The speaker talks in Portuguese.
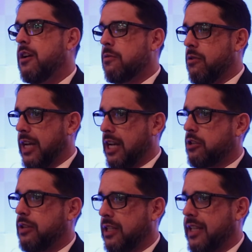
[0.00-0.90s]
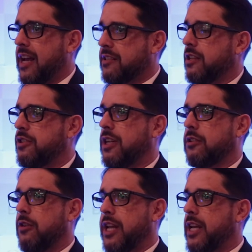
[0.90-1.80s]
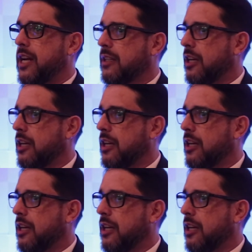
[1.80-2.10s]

o Congresso é dessa diretoria,